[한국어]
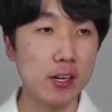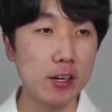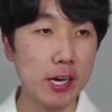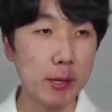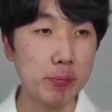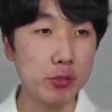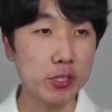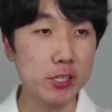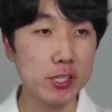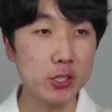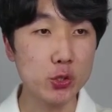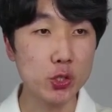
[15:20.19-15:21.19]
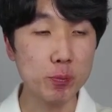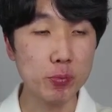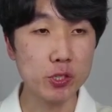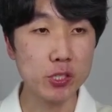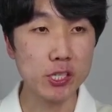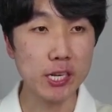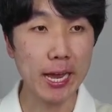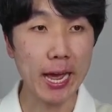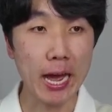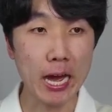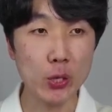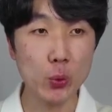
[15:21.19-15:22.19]
애플은 스위프트를
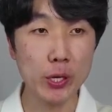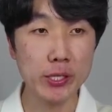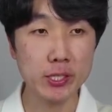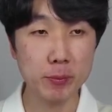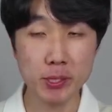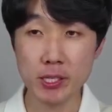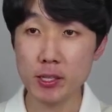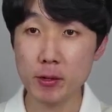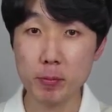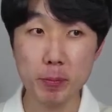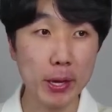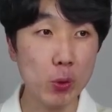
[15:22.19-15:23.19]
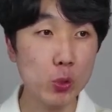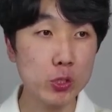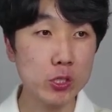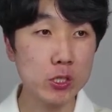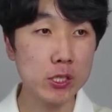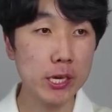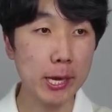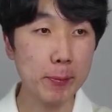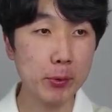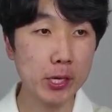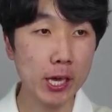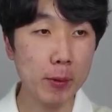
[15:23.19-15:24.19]
iOS 및 macOS 앱
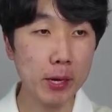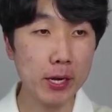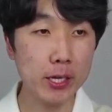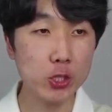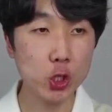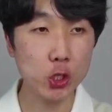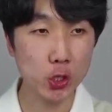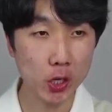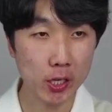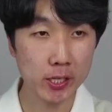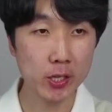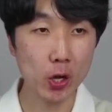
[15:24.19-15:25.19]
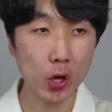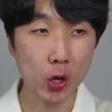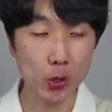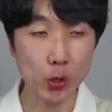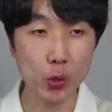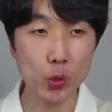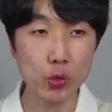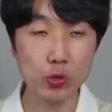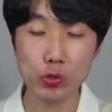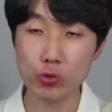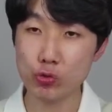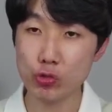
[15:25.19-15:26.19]
개발에 최적화된 언어로
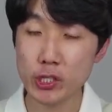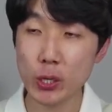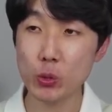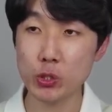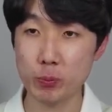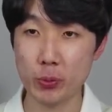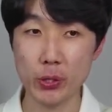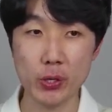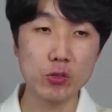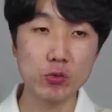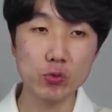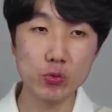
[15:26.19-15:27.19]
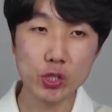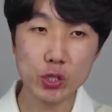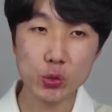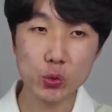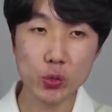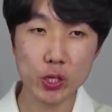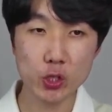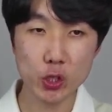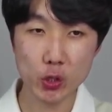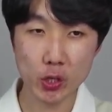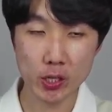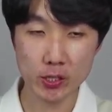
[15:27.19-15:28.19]
유지하고 싶어요. 우리 쪽에
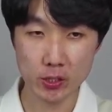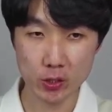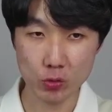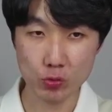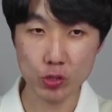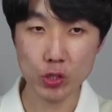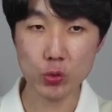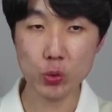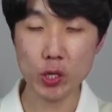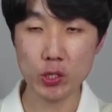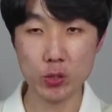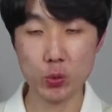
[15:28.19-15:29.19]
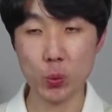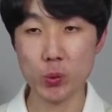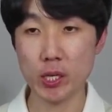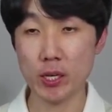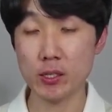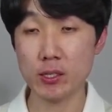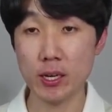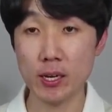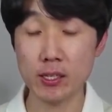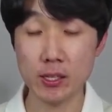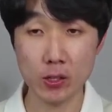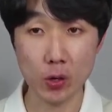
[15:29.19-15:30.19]
최적화돼서 우리 쪽에서 동작이 잘
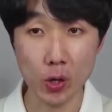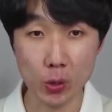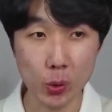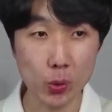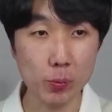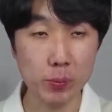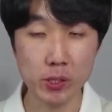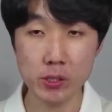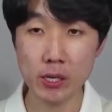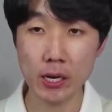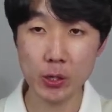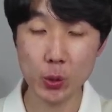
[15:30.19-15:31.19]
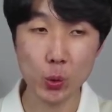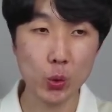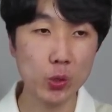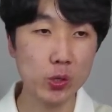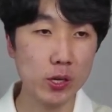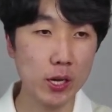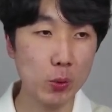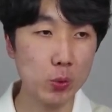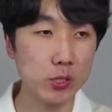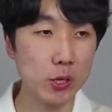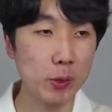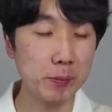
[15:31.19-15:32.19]
되는 언어로 빌드하려고 하고
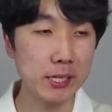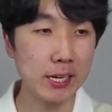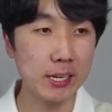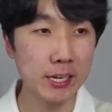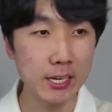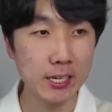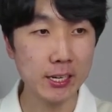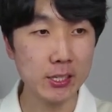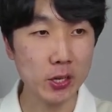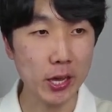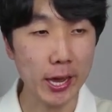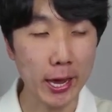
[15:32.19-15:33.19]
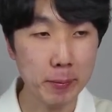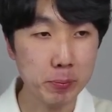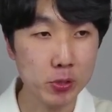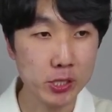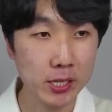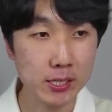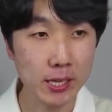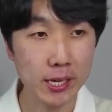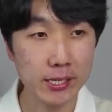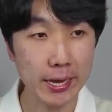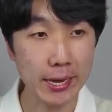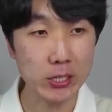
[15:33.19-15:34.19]
있다고 합니다. 그래서 애플 생태계
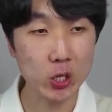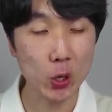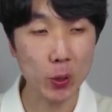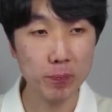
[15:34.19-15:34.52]
내에서